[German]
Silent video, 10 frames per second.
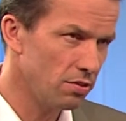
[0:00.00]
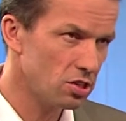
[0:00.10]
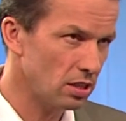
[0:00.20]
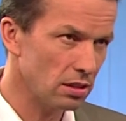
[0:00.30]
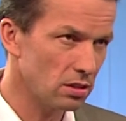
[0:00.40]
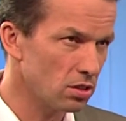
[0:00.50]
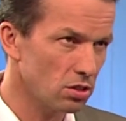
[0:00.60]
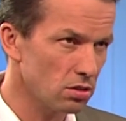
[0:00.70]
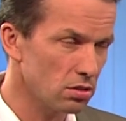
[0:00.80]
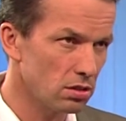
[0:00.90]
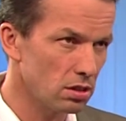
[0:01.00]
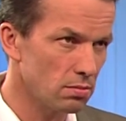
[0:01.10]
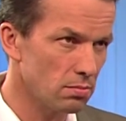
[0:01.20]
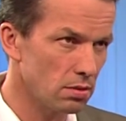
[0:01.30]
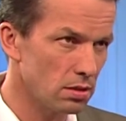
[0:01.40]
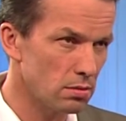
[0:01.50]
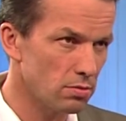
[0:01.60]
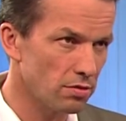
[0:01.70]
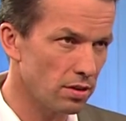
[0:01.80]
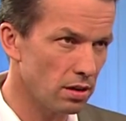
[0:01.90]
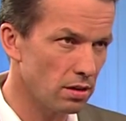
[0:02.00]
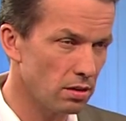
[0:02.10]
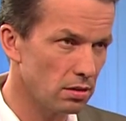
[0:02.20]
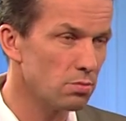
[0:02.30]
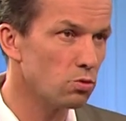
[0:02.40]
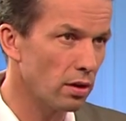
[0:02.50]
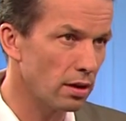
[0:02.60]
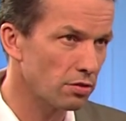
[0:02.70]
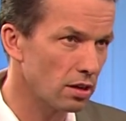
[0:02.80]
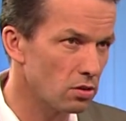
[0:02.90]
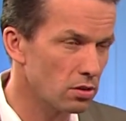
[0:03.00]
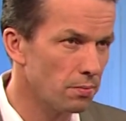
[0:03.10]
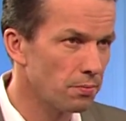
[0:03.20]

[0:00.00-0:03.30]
stehen da die Chancen in diesem, in diesem Verfahren, in diesem neu aufgerollten?